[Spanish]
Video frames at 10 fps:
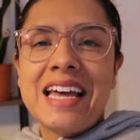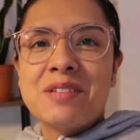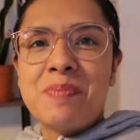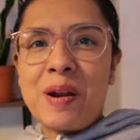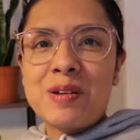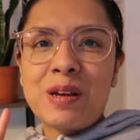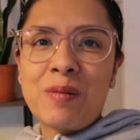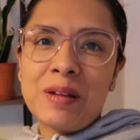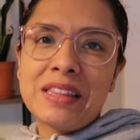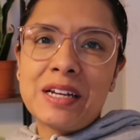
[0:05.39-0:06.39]
Espero se
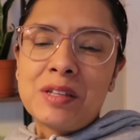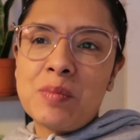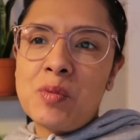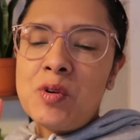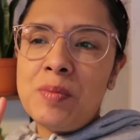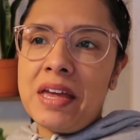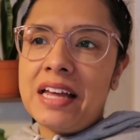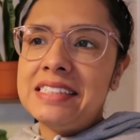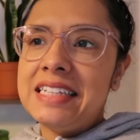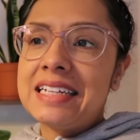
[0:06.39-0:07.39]
encuentren muy
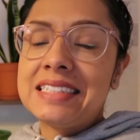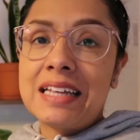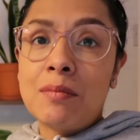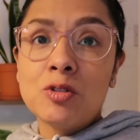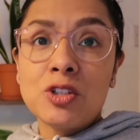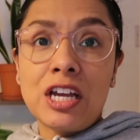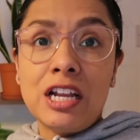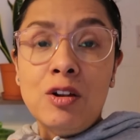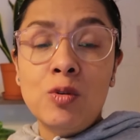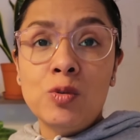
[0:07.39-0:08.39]
bien, ya estamos
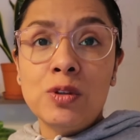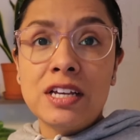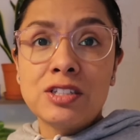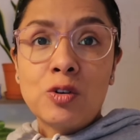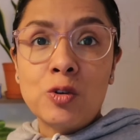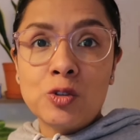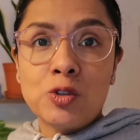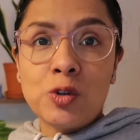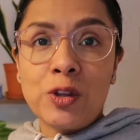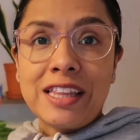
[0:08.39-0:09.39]
el lunes
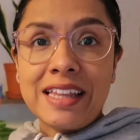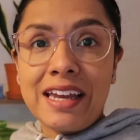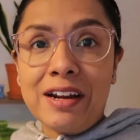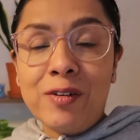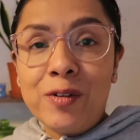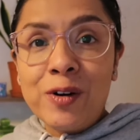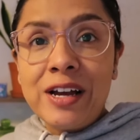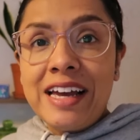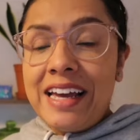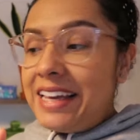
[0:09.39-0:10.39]
8 de enero
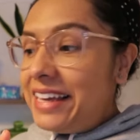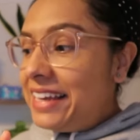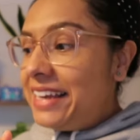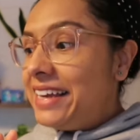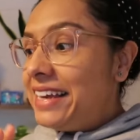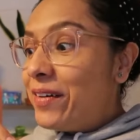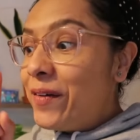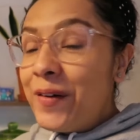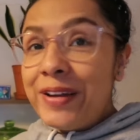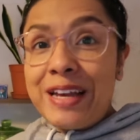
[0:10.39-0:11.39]
y
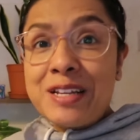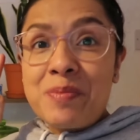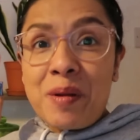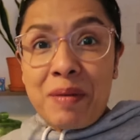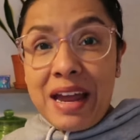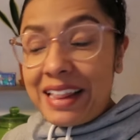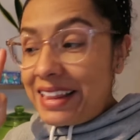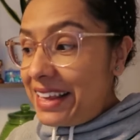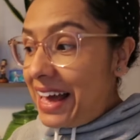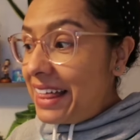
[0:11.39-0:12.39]
hoy es primer
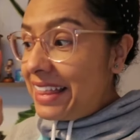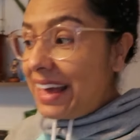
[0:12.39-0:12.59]
día